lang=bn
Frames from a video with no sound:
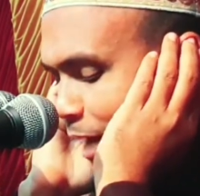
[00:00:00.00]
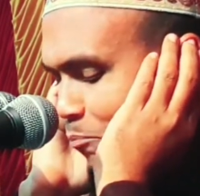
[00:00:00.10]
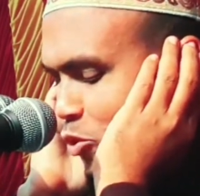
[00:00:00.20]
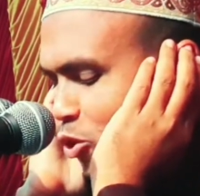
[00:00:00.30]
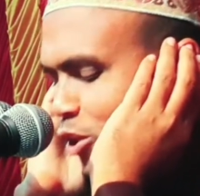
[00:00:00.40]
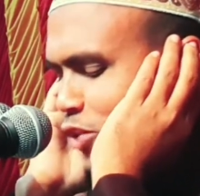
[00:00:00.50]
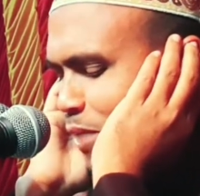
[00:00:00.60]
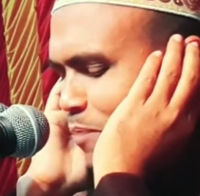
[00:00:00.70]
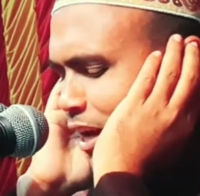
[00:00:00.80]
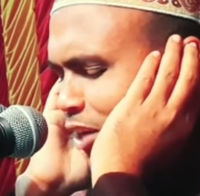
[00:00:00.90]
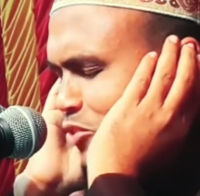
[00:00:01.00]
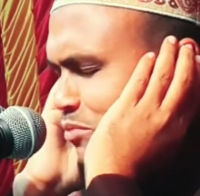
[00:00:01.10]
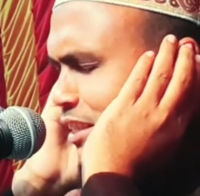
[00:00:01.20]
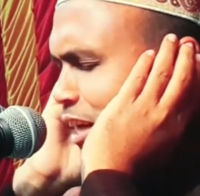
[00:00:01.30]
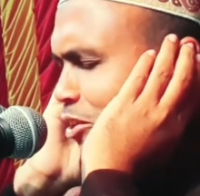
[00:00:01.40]
আব্দুল জব্বার
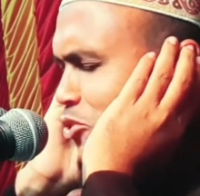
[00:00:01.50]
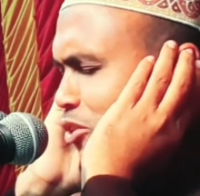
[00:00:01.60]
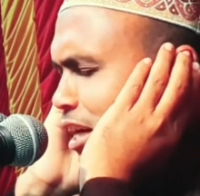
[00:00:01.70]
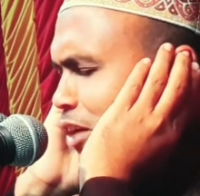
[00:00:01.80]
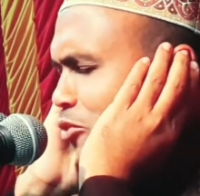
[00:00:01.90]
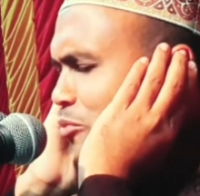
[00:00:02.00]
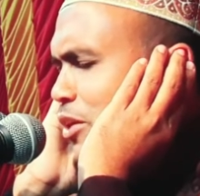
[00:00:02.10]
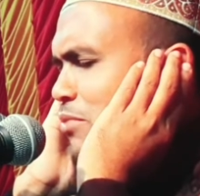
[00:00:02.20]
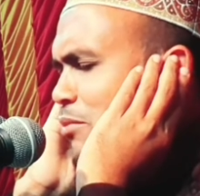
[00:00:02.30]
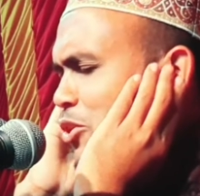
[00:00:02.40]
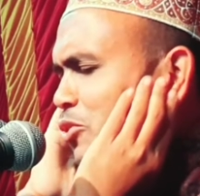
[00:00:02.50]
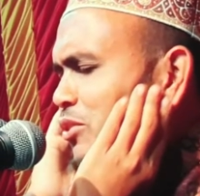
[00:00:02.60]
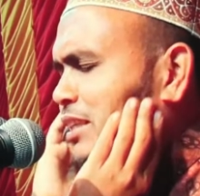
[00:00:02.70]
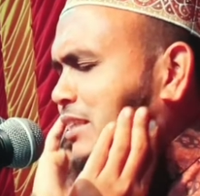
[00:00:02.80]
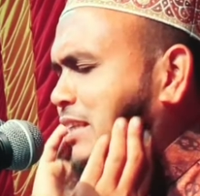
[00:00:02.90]
আজমির আলোচনা গভীরভাবে
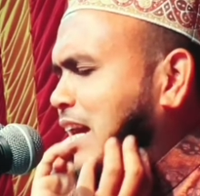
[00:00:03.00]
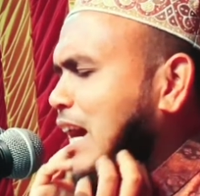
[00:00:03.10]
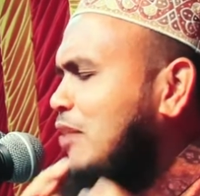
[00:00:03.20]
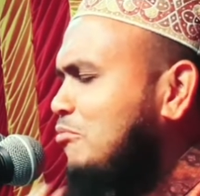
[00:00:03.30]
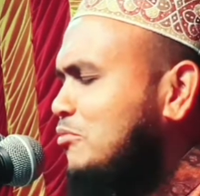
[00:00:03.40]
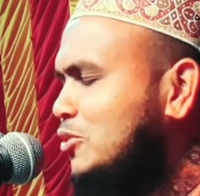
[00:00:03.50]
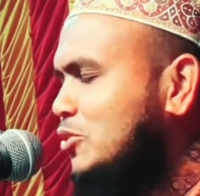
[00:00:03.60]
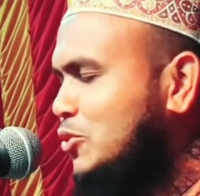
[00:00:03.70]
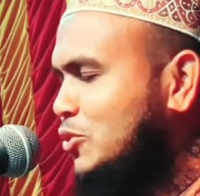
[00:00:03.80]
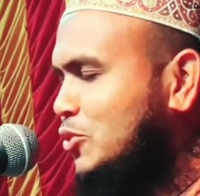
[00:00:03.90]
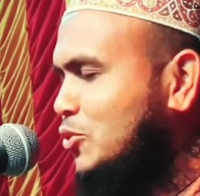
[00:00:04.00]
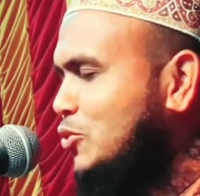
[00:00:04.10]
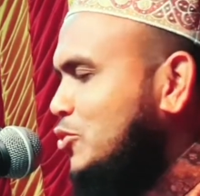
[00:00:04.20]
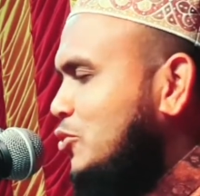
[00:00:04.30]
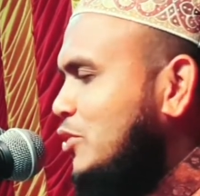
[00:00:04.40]
শুনতেছিলাম
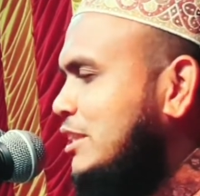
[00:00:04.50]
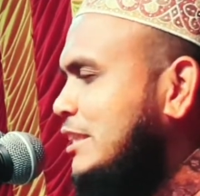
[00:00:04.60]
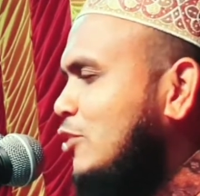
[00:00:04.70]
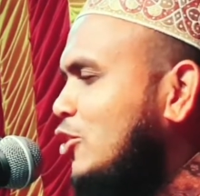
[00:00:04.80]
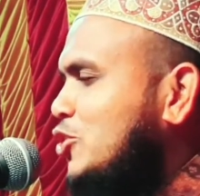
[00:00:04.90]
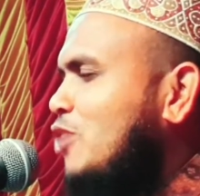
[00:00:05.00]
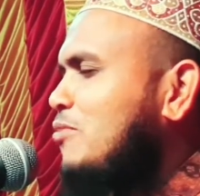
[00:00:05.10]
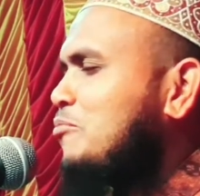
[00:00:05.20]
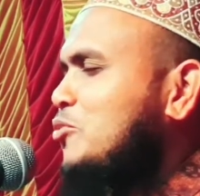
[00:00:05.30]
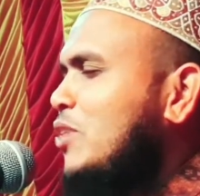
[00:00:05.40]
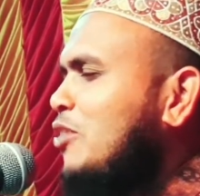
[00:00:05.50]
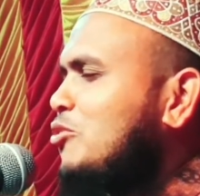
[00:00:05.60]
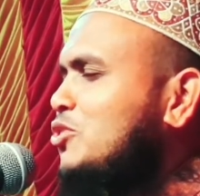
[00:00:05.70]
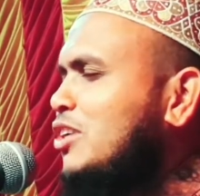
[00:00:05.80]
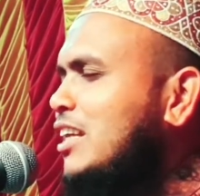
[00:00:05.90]
হুজুরের সেই অসমাপ্ত
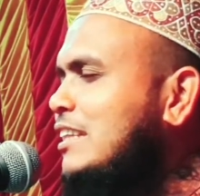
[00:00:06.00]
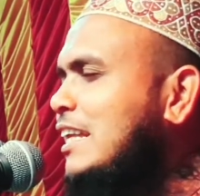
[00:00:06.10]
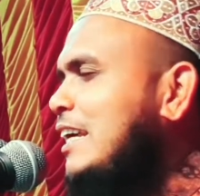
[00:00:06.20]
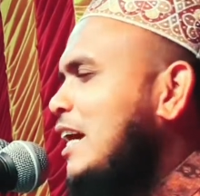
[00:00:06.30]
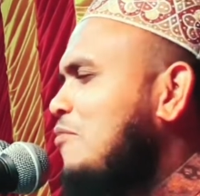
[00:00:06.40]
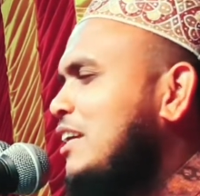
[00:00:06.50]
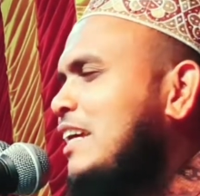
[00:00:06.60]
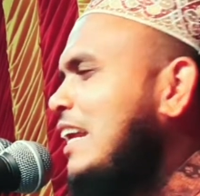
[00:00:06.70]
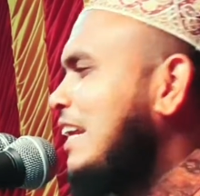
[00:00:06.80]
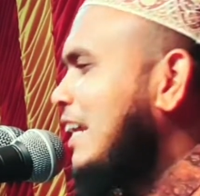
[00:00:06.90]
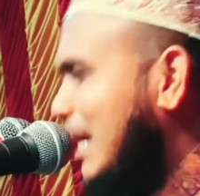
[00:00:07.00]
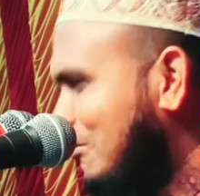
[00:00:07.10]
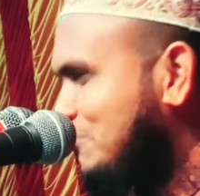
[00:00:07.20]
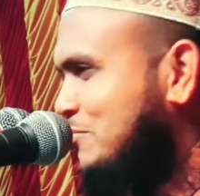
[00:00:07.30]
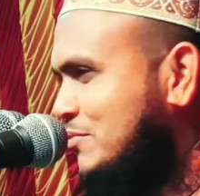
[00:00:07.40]
আলোচনার থেকে আমি কেড়ে নিলাম
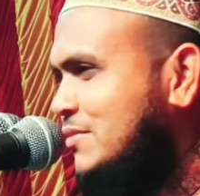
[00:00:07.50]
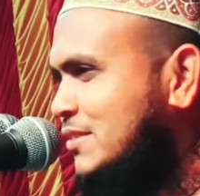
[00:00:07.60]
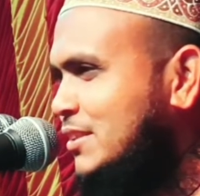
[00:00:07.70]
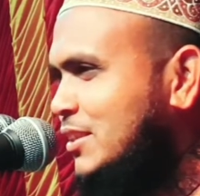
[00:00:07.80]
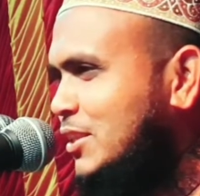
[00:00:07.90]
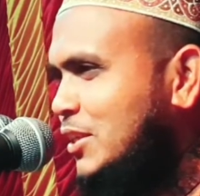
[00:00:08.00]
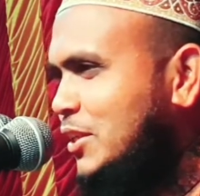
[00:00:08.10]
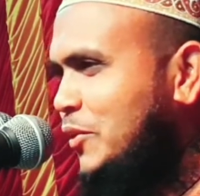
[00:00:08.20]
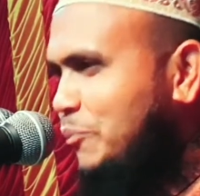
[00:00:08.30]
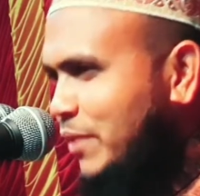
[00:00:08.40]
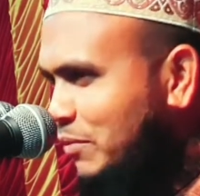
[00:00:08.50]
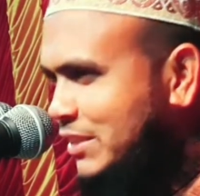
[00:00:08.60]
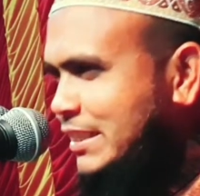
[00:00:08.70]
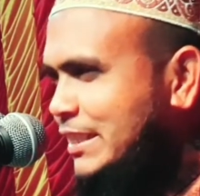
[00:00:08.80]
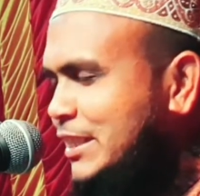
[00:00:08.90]

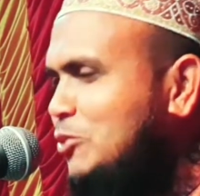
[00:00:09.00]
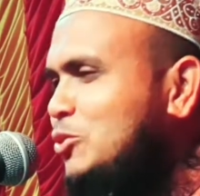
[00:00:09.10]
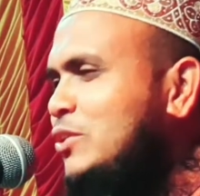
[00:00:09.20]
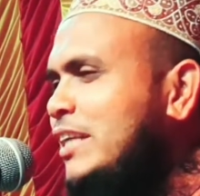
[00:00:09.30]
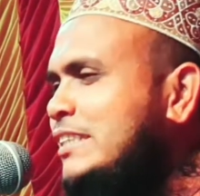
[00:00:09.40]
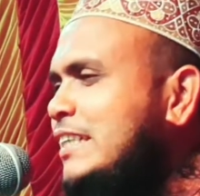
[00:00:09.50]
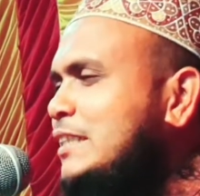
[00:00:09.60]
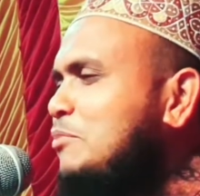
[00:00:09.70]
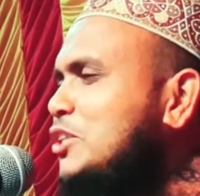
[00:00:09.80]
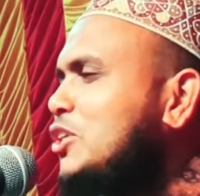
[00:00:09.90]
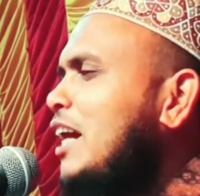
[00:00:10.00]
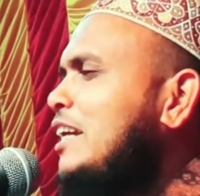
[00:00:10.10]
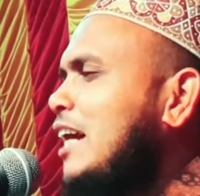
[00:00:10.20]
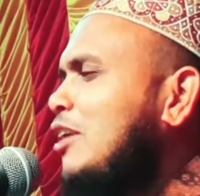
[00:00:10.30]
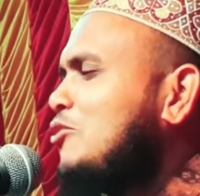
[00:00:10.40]
ভেবেছি যে হুজুর আজকে যে বিষয়
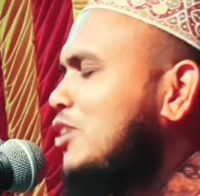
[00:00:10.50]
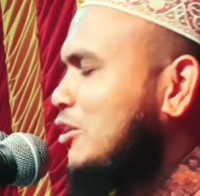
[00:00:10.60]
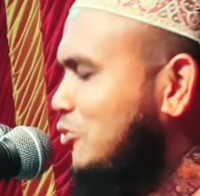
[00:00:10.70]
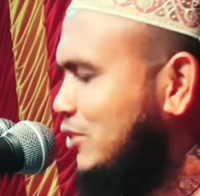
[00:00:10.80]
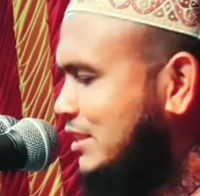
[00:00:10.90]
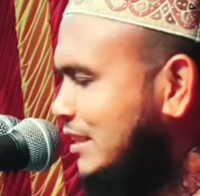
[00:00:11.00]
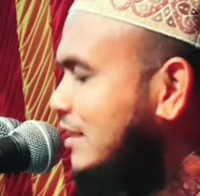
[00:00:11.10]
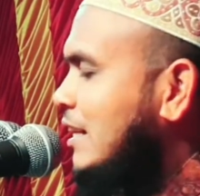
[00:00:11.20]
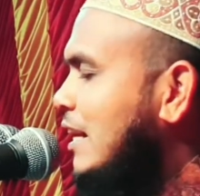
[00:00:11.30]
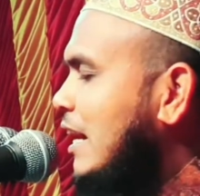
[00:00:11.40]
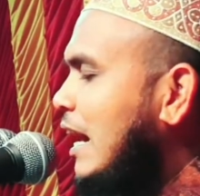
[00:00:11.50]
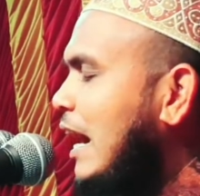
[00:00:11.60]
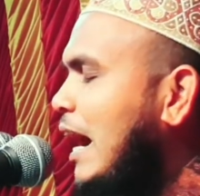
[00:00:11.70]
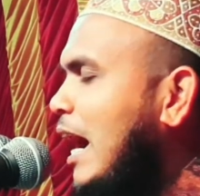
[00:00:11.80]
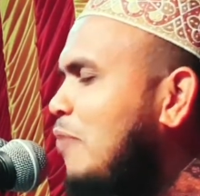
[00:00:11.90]
নিয়ে আলোচনা করেছেন
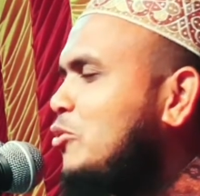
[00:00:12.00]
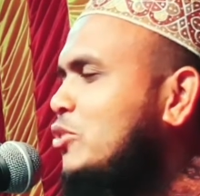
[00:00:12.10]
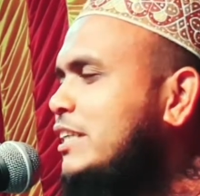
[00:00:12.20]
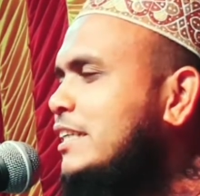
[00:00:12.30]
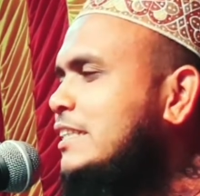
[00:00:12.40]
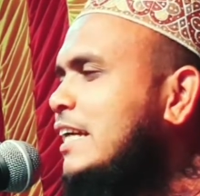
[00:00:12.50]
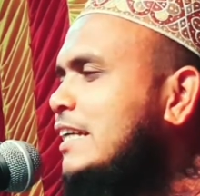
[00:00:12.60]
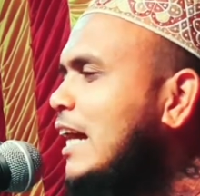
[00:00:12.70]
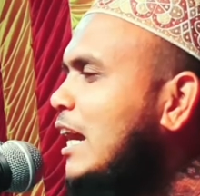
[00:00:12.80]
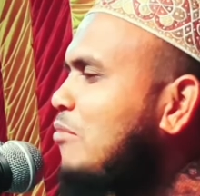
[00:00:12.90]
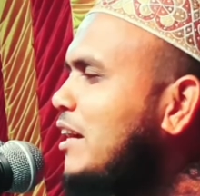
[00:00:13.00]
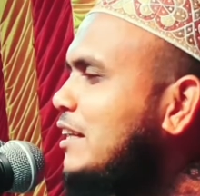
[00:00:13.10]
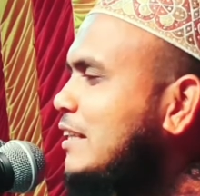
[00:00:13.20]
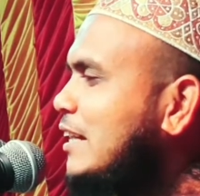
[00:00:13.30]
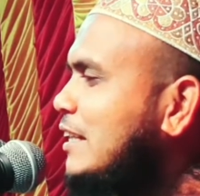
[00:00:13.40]
আমিও ঠিক সেই
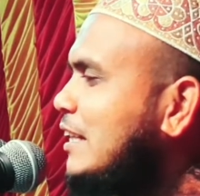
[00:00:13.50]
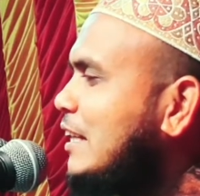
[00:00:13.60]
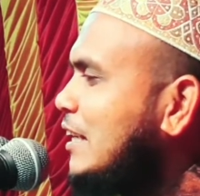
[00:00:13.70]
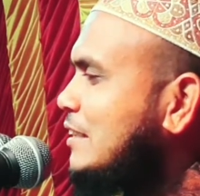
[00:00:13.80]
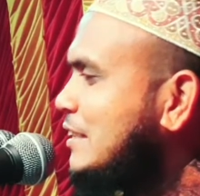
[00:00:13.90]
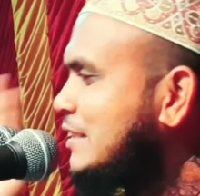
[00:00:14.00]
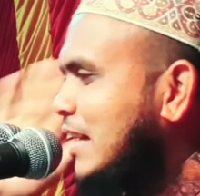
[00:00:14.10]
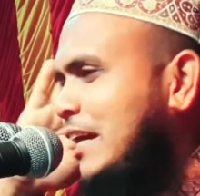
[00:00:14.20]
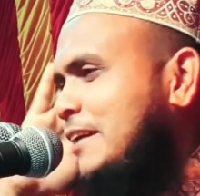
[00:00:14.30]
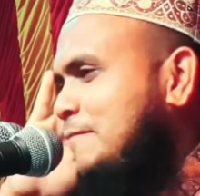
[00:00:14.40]
ধারাবাহিকটা ঠিক রাখতে চাই